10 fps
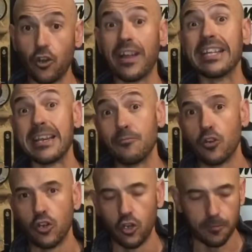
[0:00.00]
no
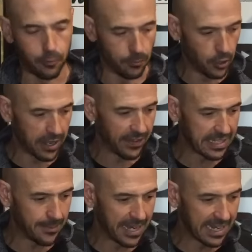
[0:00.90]
dañamos los pulmones de
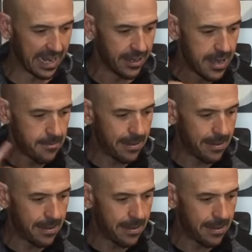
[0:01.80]
esta manera.